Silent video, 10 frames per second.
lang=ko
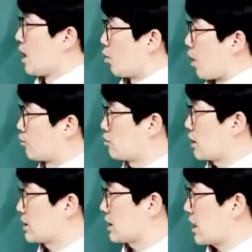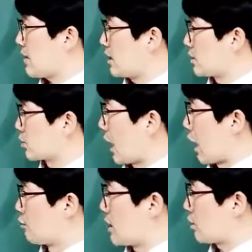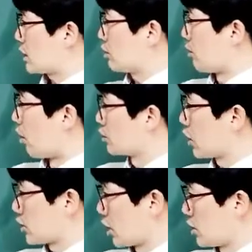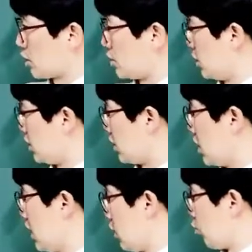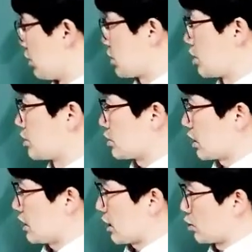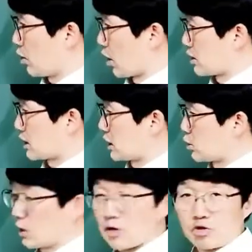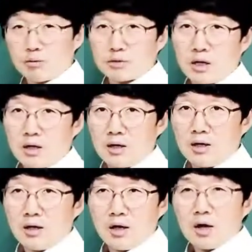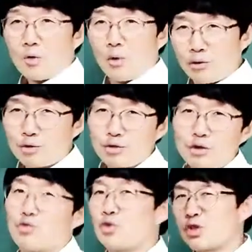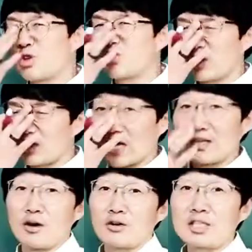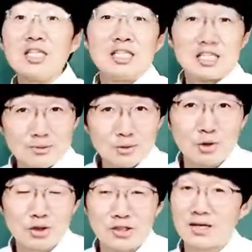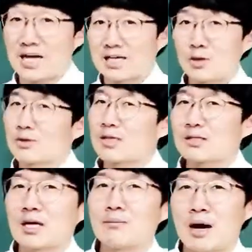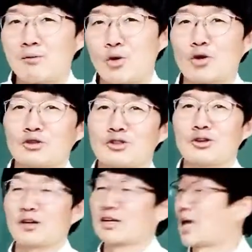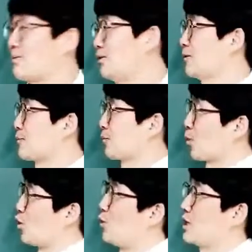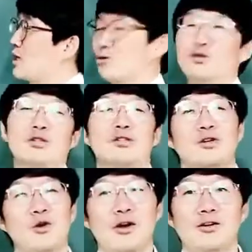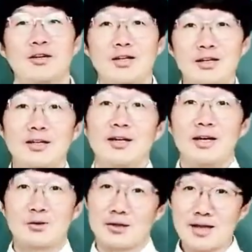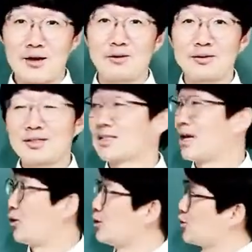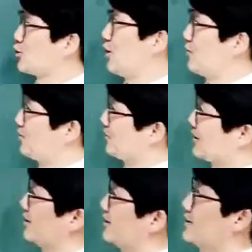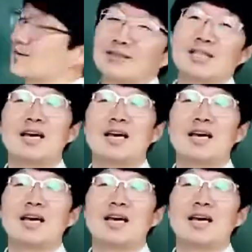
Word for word: 원구가 상대의 말을 듣고 아무 말도 하멍청춰서 있는 거는 위선적인 행동을 더 이상 지속할 수 없다. 원군은 위선적이지 않아요. 진심으로 그들을 아끼고 따뜻한 마음 보였거든요. 그 답은 5번이라고 볼 수 있을 거예요. 됐나요? 자, 오늘 수업 끝! 다